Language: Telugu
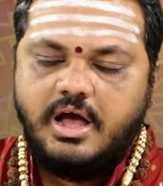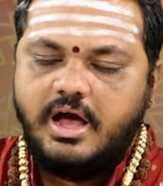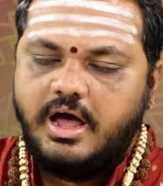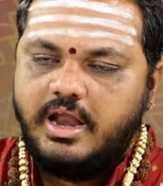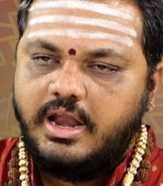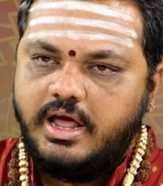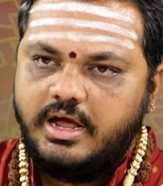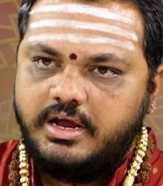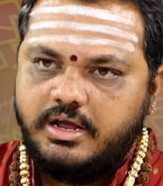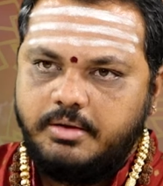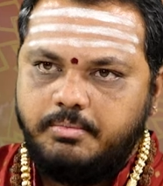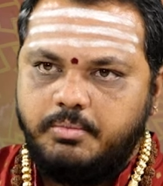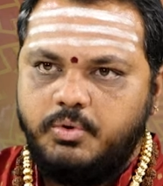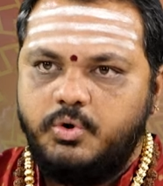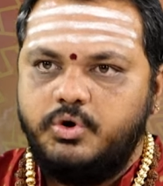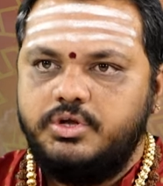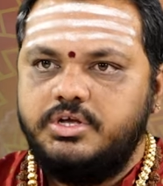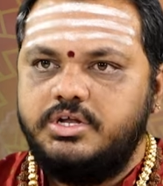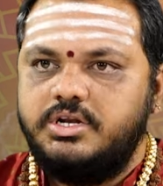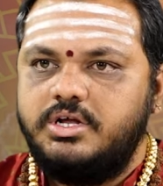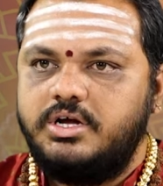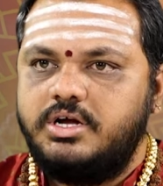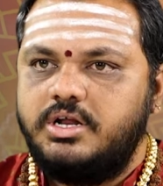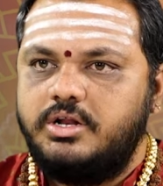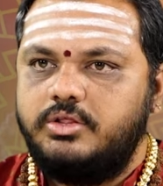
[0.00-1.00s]
అలాగే
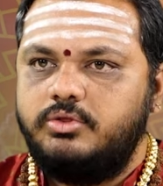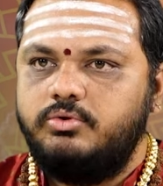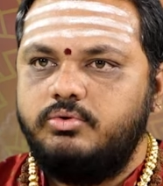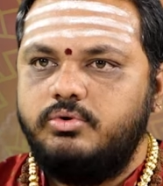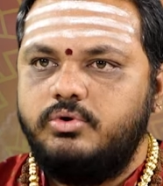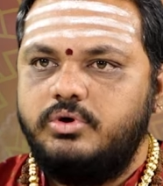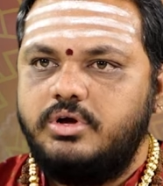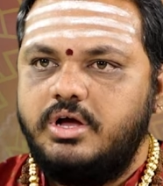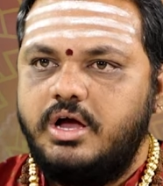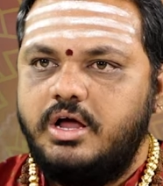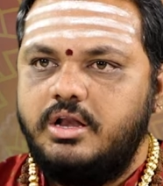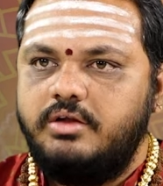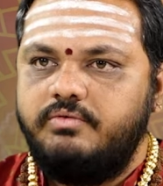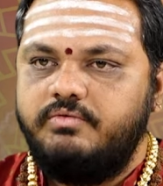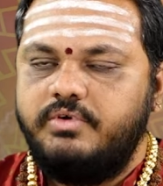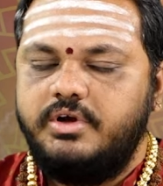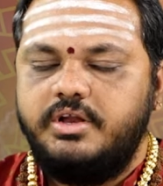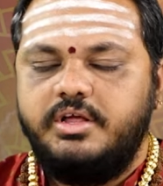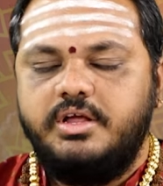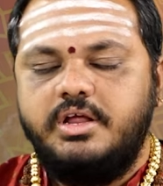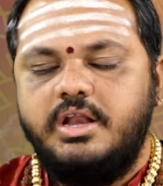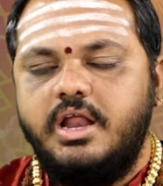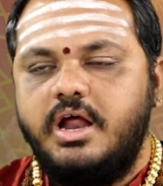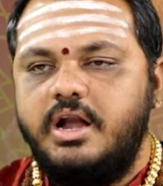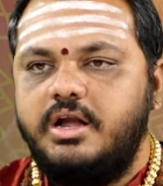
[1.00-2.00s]
భోజన క్రతువులు కానివ్వండి
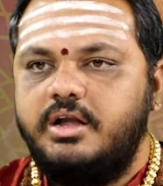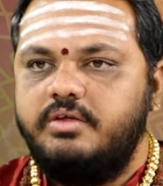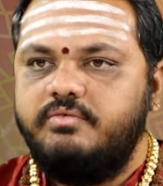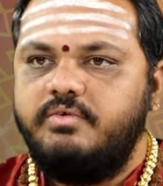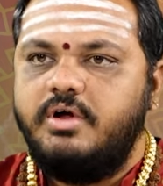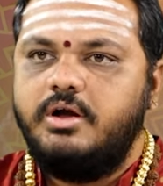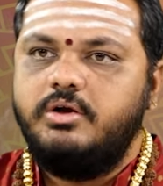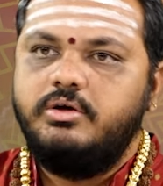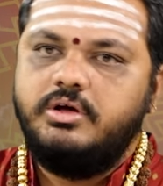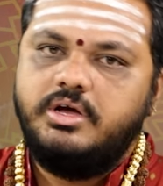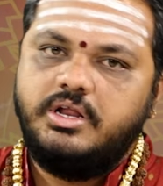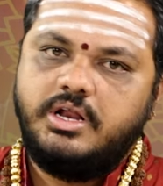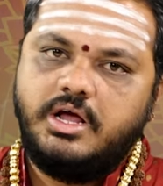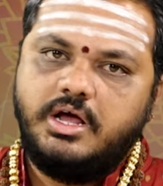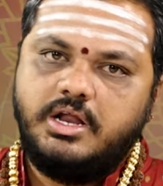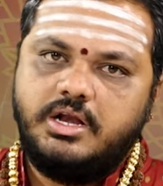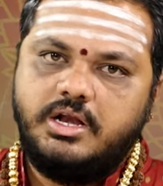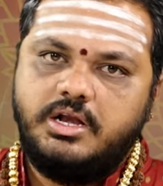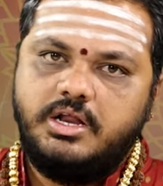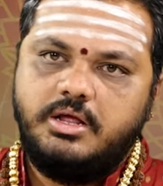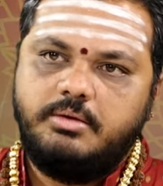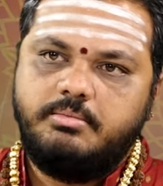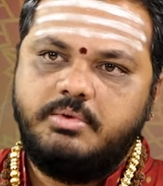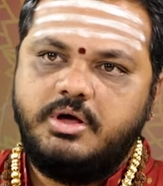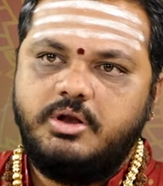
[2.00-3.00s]
ఇలాంటి వాళ్ళు గ్రహ గ్రహణ
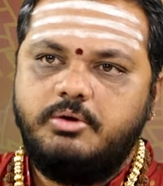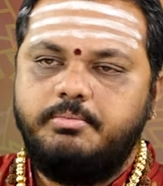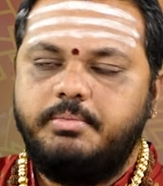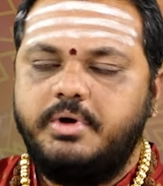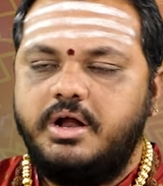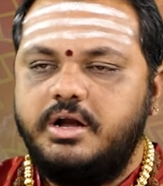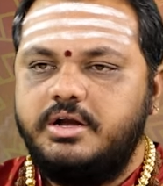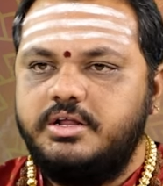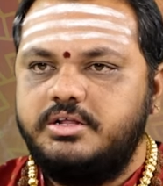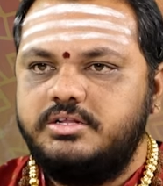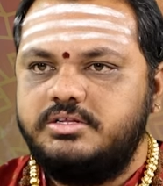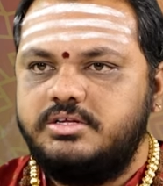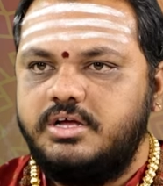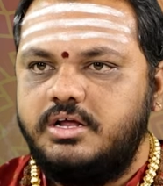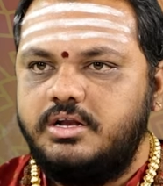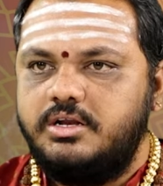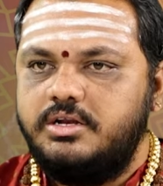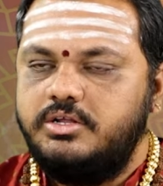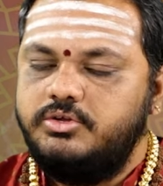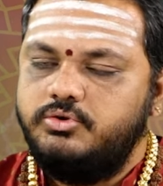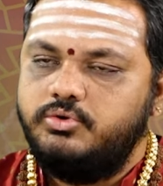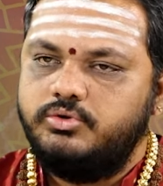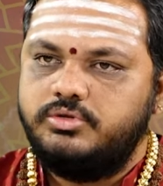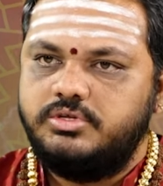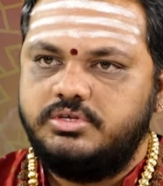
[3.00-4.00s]
నియమాలు
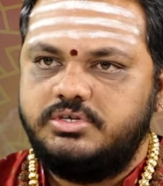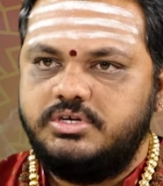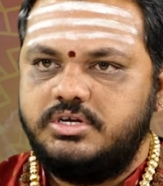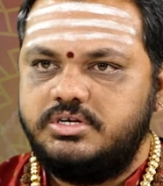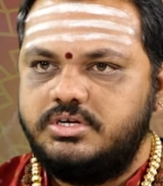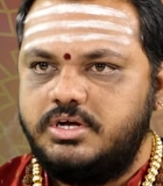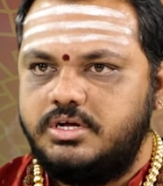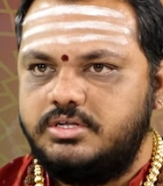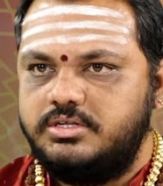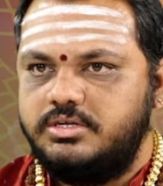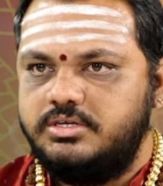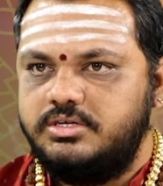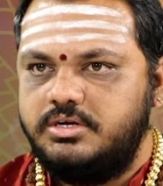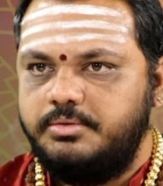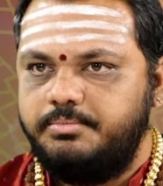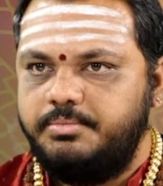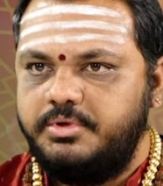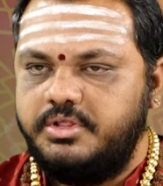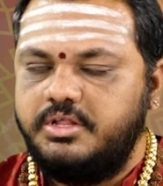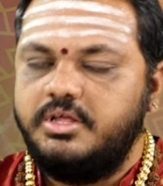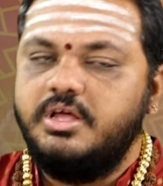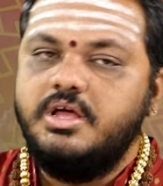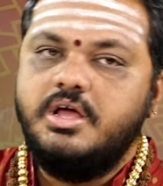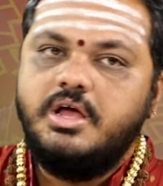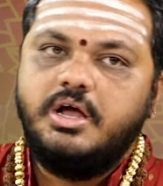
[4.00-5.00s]
పాటించాలని జ్యోతిష శాస్త్రం
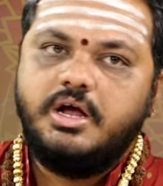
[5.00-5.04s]
చెప్పింది